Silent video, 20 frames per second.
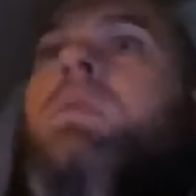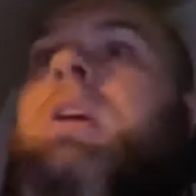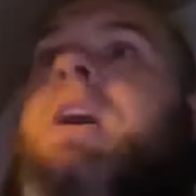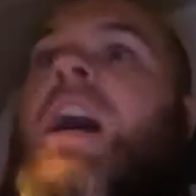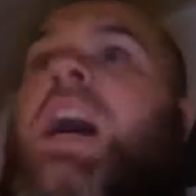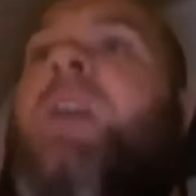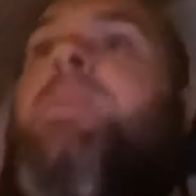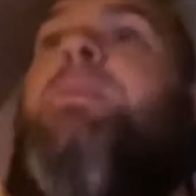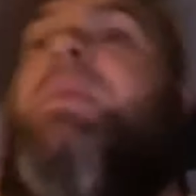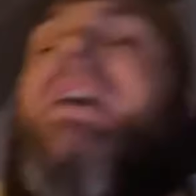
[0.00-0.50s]

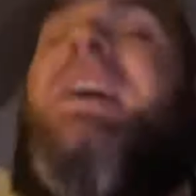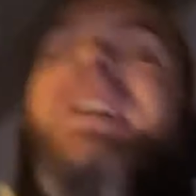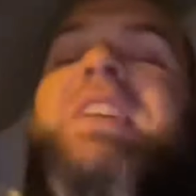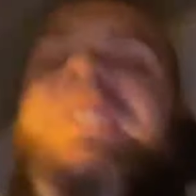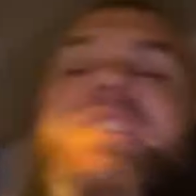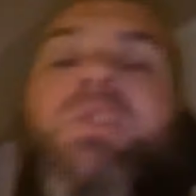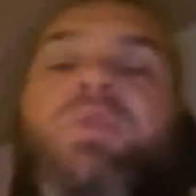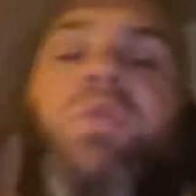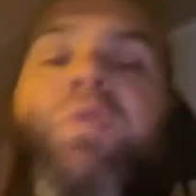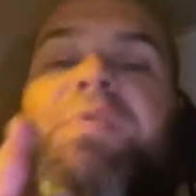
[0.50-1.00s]
Après,
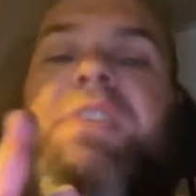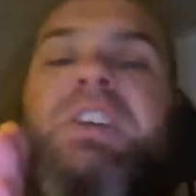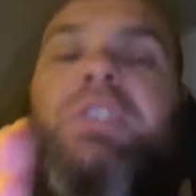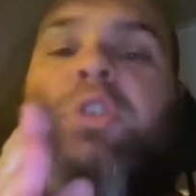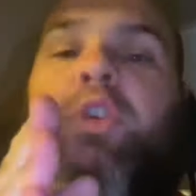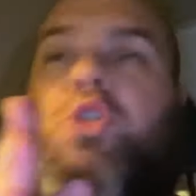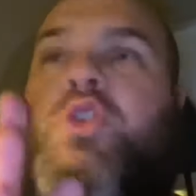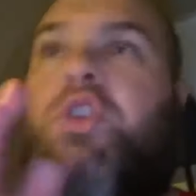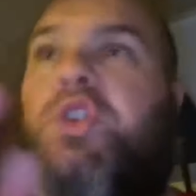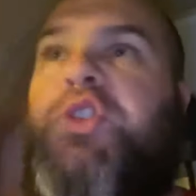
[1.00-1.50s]
si on va
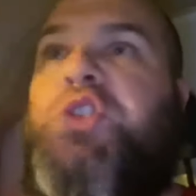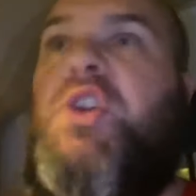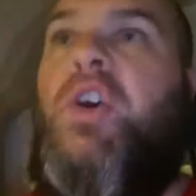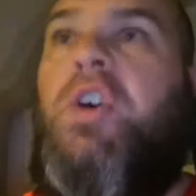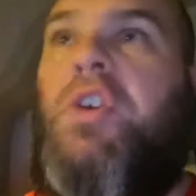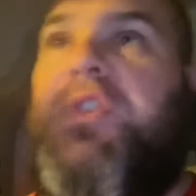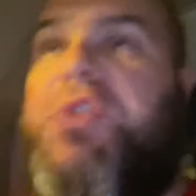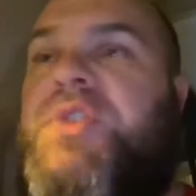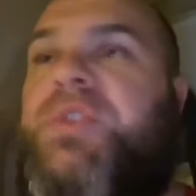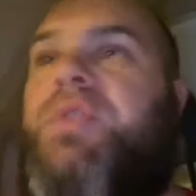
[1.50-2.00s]
dans le
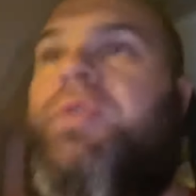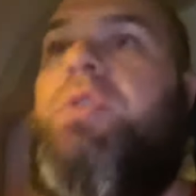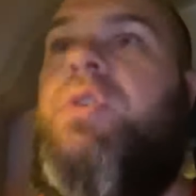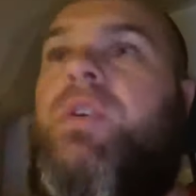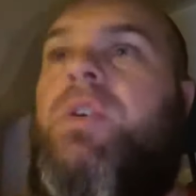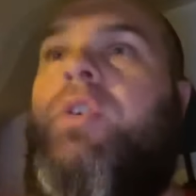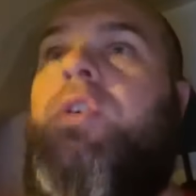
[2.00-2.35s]
sens